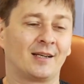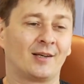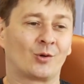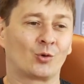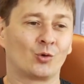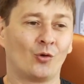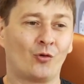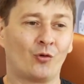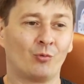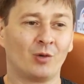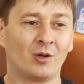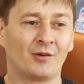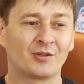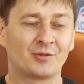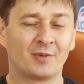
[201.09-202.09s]
Рудольфу
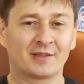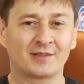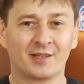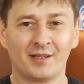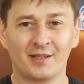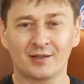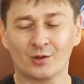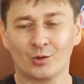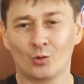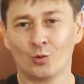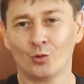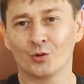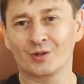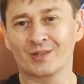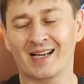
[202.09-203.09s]
было 18 лет,
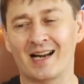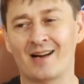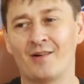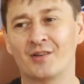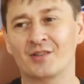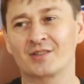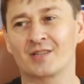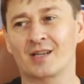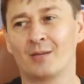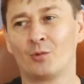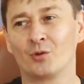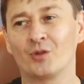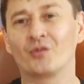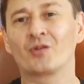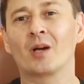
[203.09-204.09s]
он устраивается
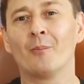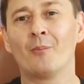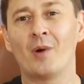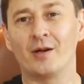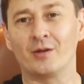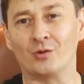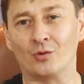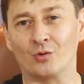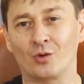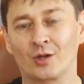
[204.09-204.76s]
работать в компанию,